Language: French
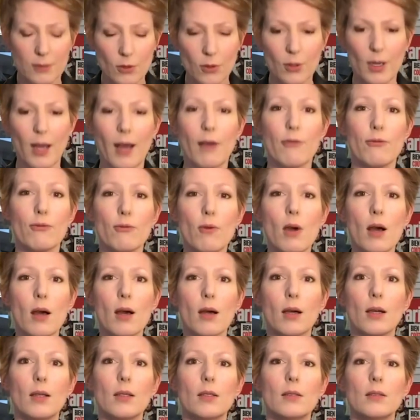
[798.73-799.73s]

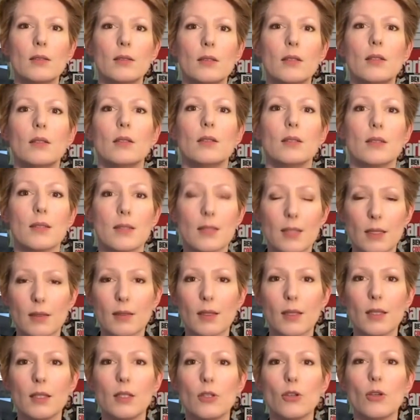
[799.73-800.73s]
avoir, cette
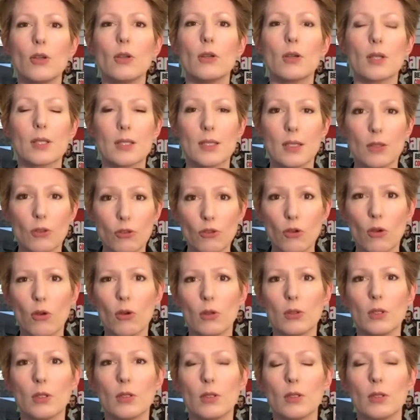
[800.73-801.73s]
rigueur, cet
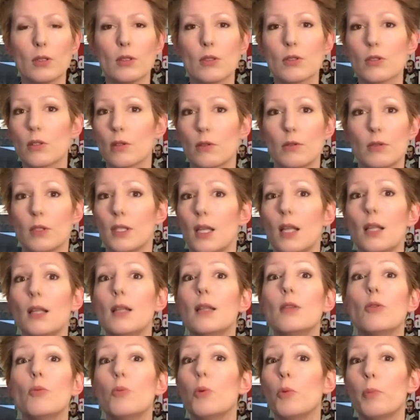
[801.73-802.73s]
ordre, sans lequel il
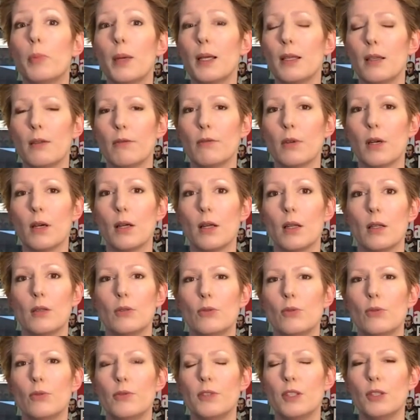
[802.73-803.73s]
ne peut pas y avoir
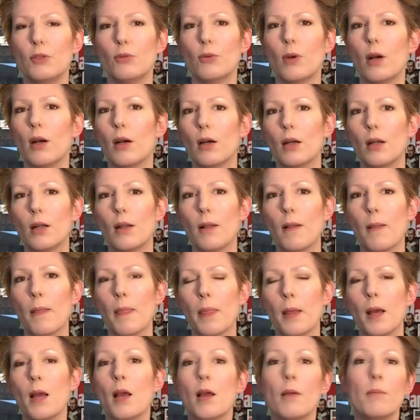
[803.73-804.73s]
de victoire.
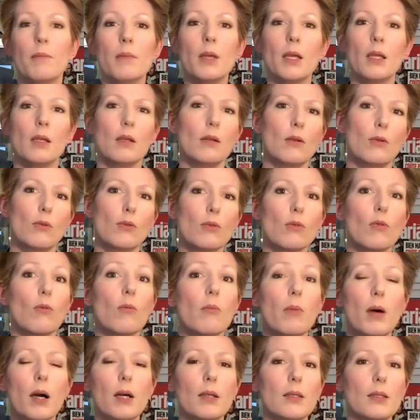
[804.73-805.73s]
Mais le
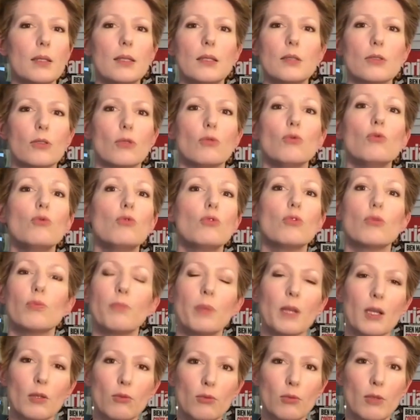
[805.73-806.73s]
combat est sans doute
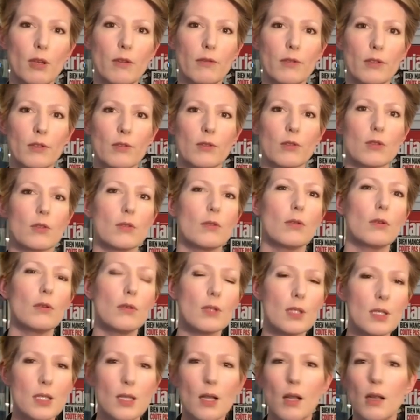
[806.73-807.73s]
perdu d'avance.
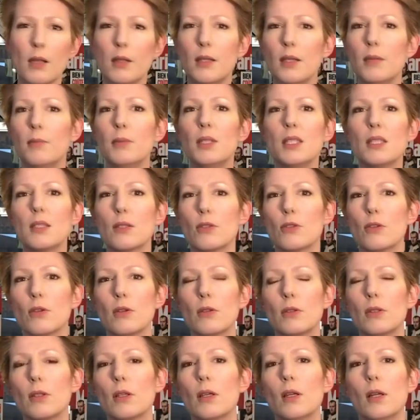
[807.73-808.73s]
Rossel
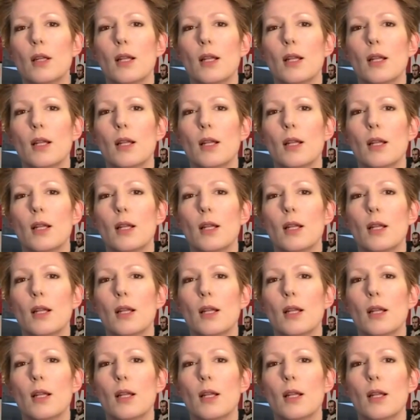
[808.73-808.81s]
démissionne,